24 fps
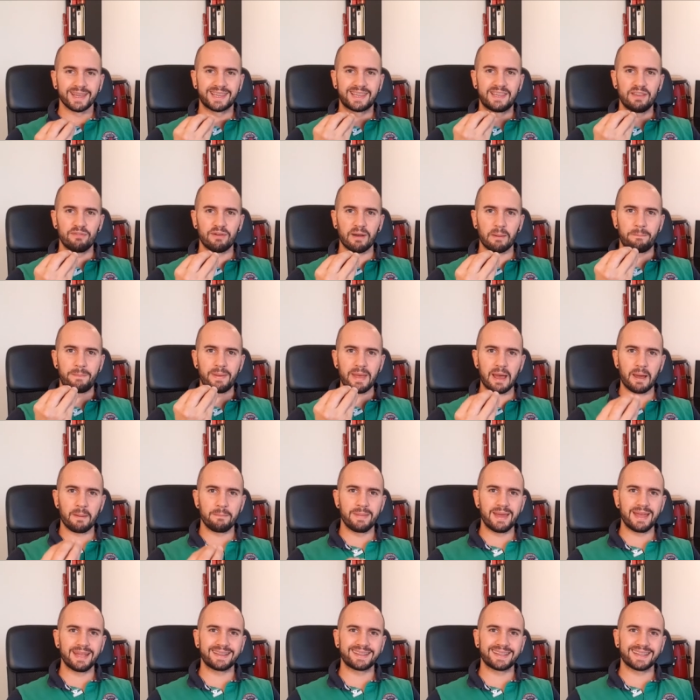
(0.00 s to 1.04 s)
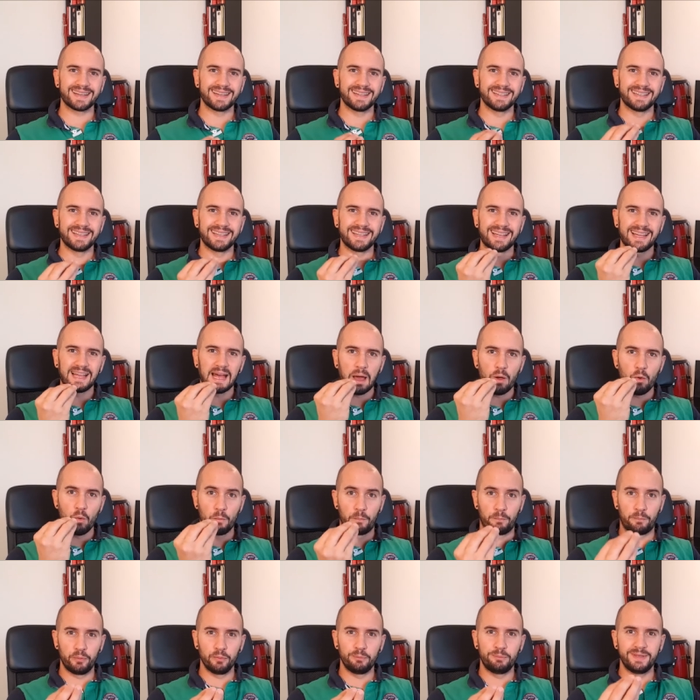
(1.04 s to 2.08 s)
qui va permettre au
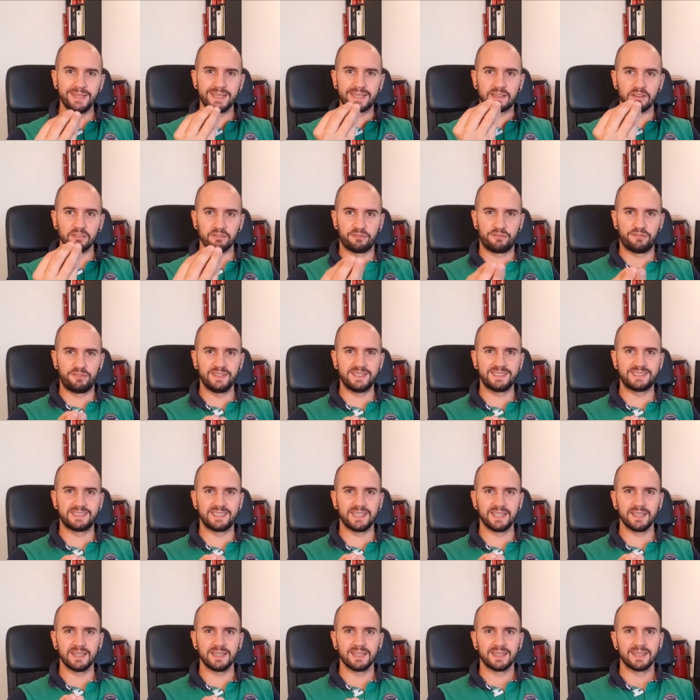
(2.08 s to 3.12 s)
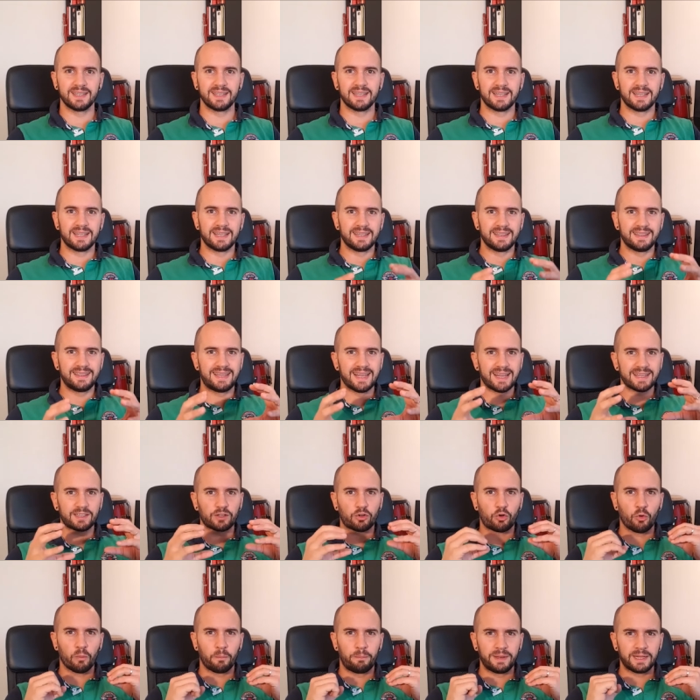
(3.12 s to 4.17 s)
public visé
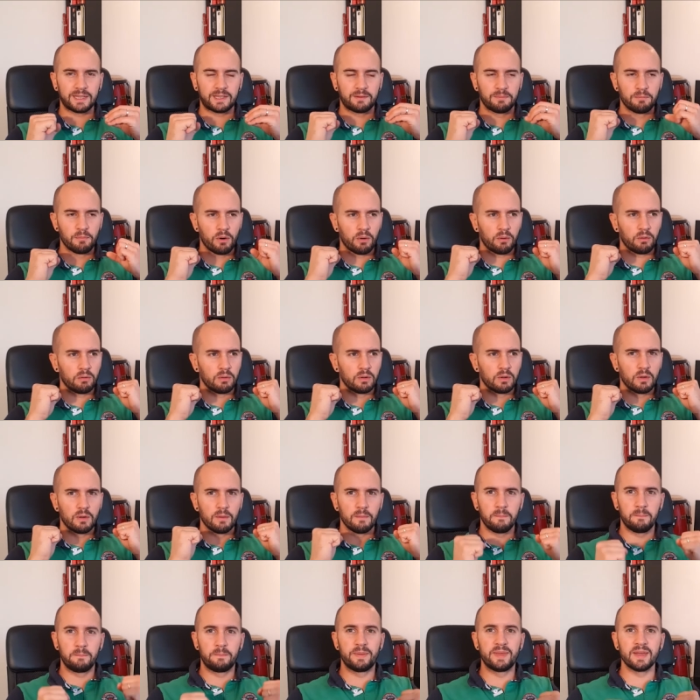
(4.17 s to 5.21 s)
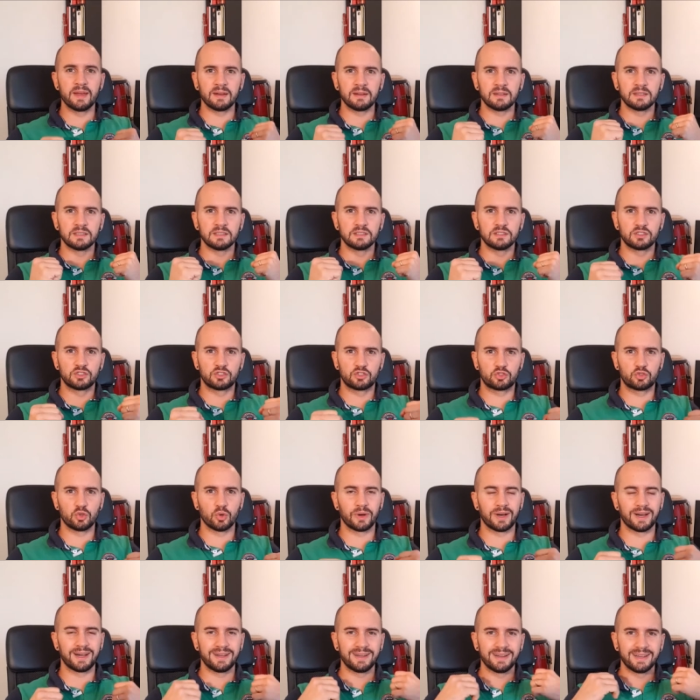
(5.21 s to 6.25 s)
d'être complètement bien
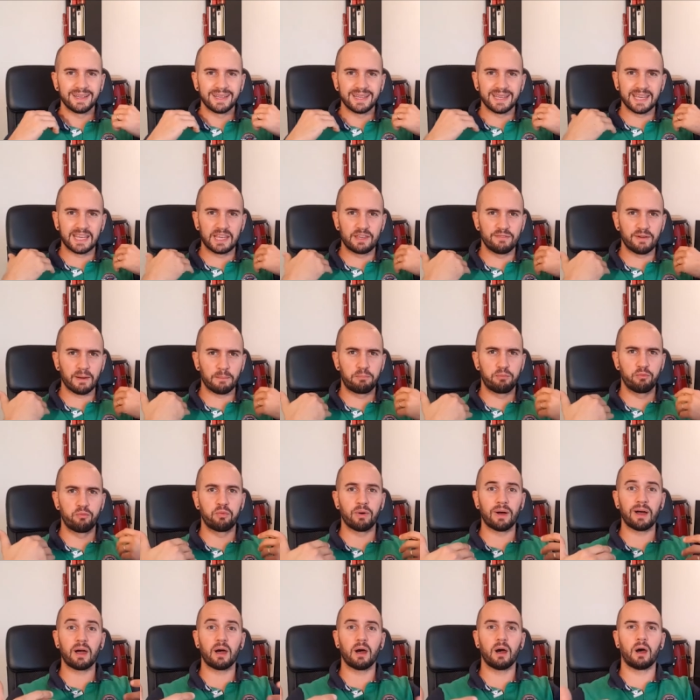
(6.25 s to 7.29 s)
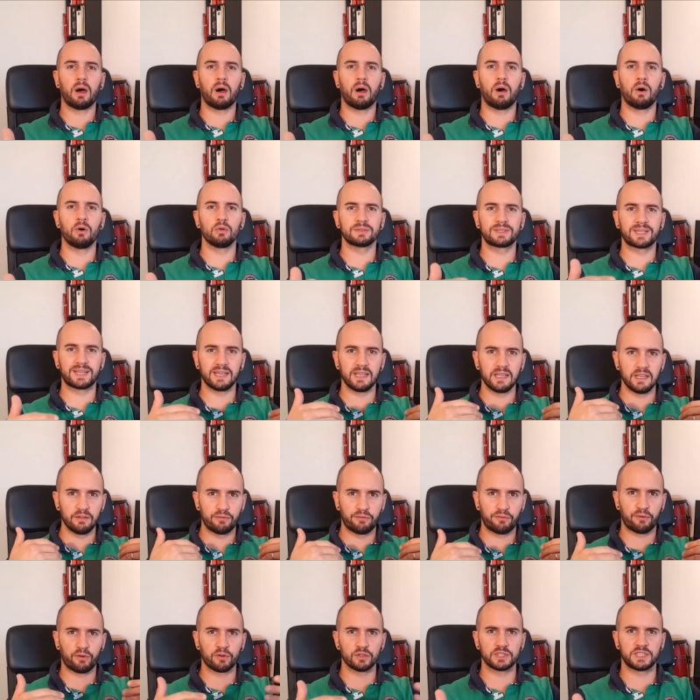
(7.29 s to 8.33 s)
serein et qui va pouvoir entrer et
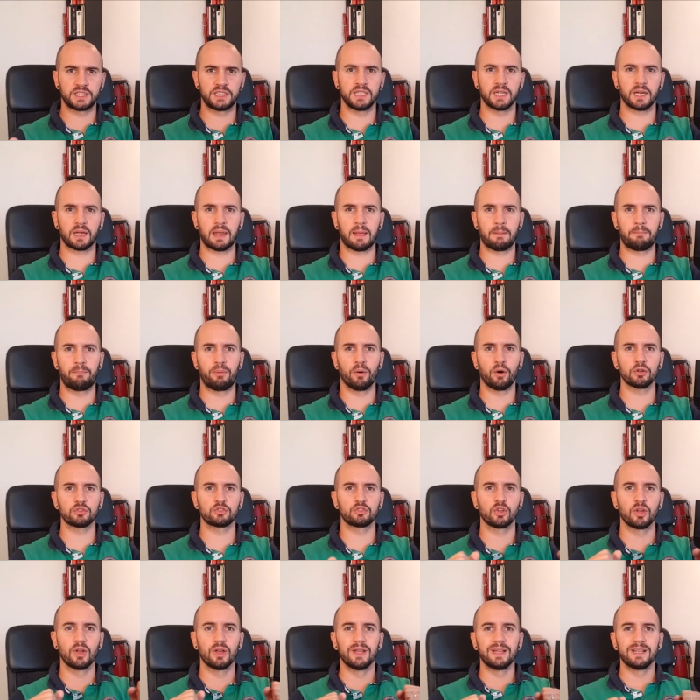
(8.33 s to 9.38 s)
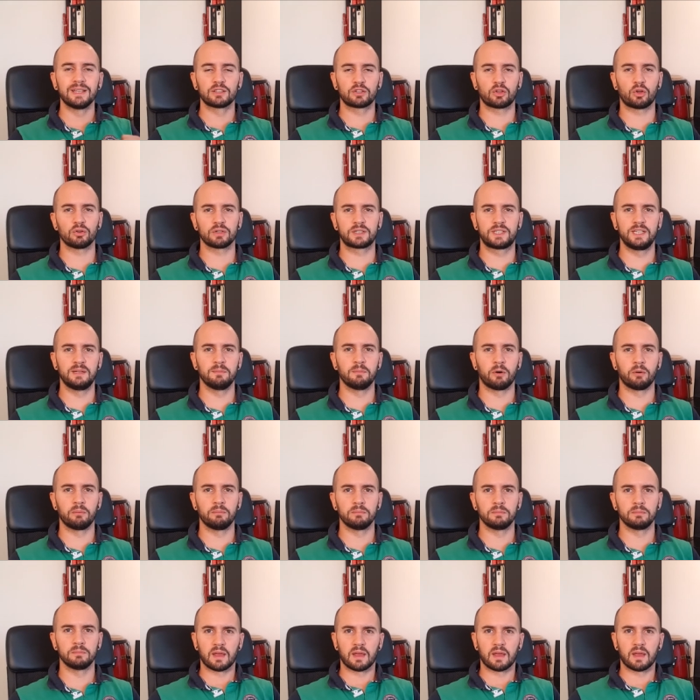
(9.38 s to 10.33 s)
franchir la porte tranquillement,